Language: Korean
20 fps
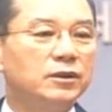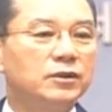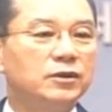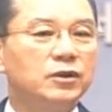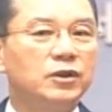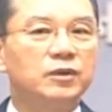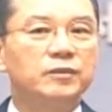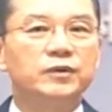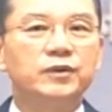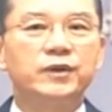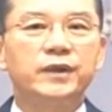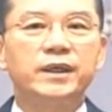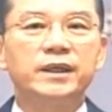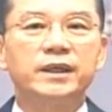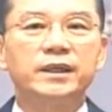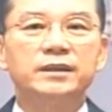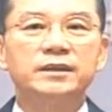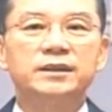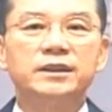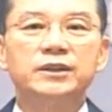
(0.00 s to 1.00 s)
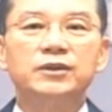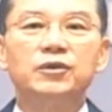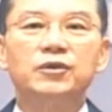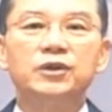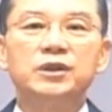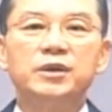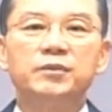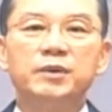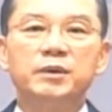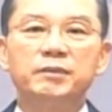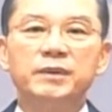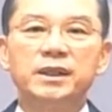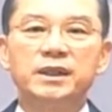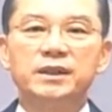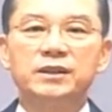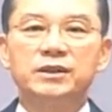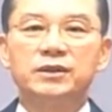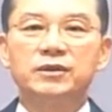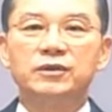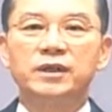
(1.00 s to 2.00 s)
소돔성에 의인 50명만
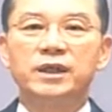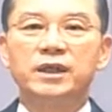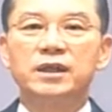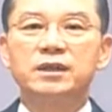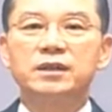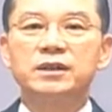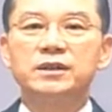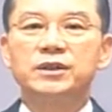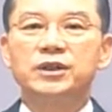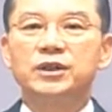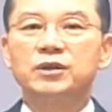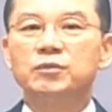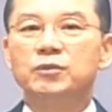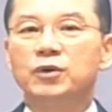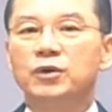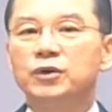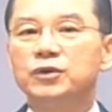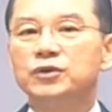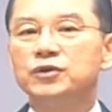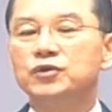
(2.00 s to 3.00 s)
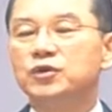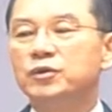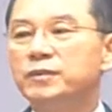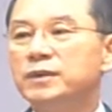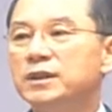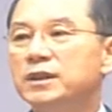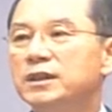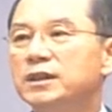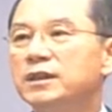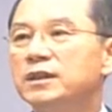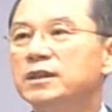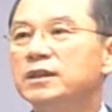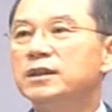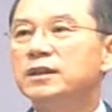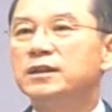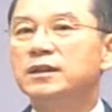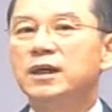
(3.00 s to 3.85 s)
있어도 내가 그 성의 모든 주민들을